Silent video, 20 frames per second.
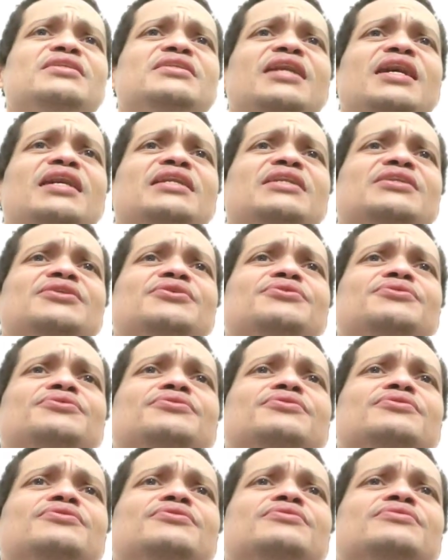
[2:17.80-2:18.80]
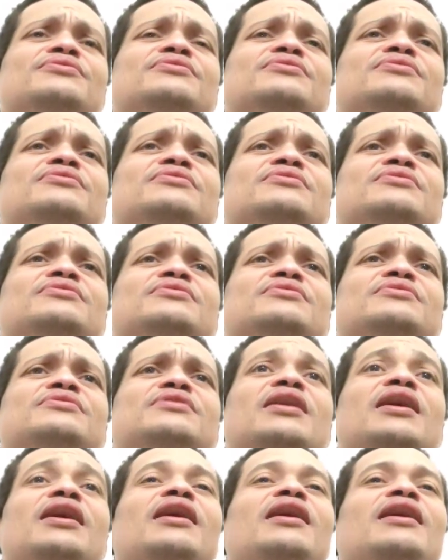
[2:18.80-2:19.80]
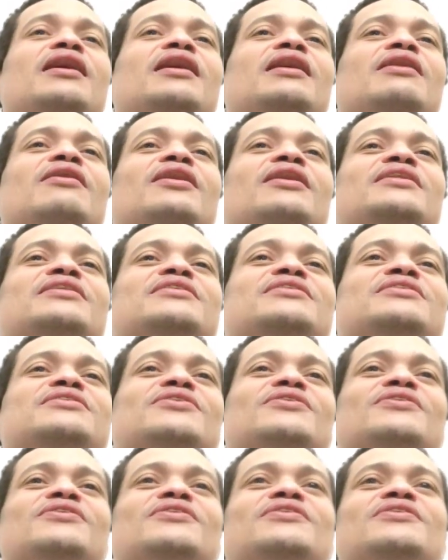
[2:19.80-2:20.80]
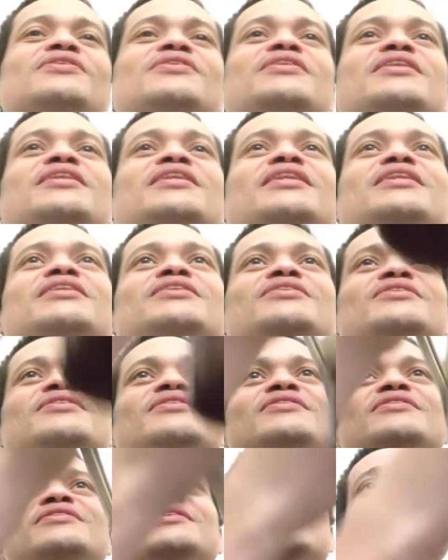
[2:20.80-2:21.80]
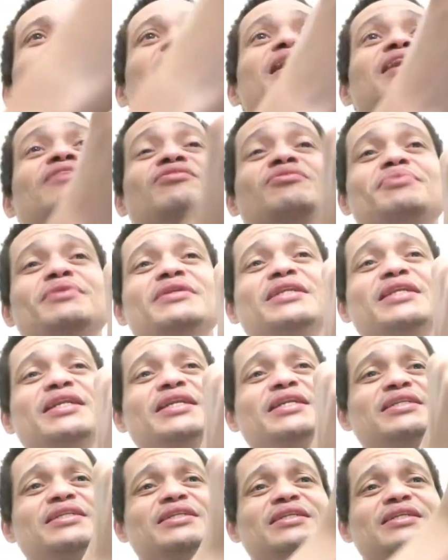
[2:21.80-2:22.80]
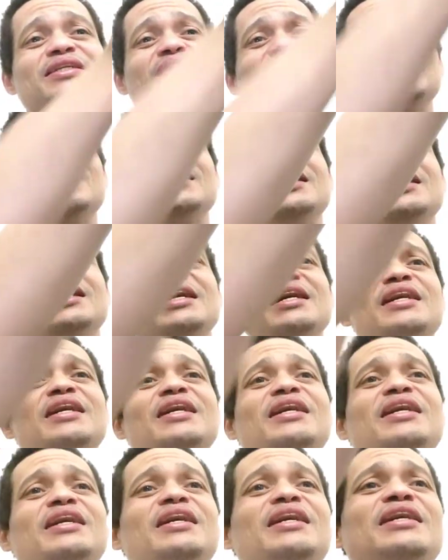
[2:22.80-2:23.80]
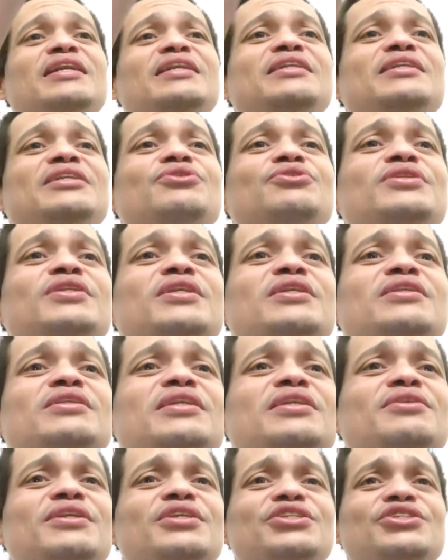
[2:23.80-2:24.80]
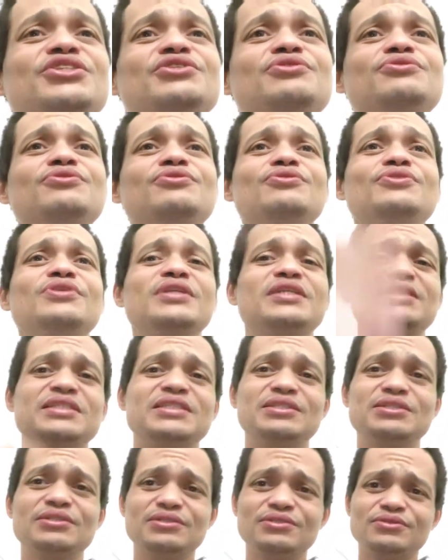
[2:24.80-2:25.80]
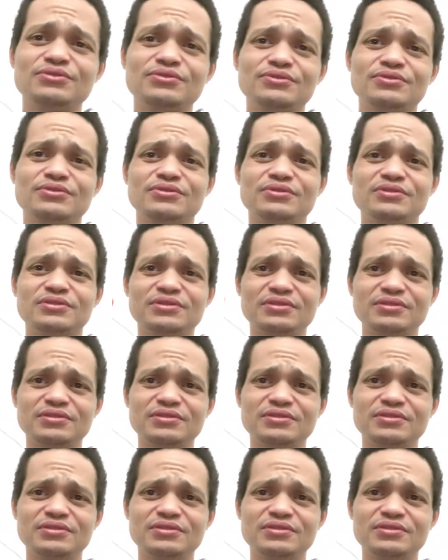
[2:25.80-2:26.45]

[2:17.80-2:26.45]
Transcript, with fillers: daí eu... Ah, lá só. garrafa pequena. Aí deu tanto, aí o restinho eu coloquei assim no, no,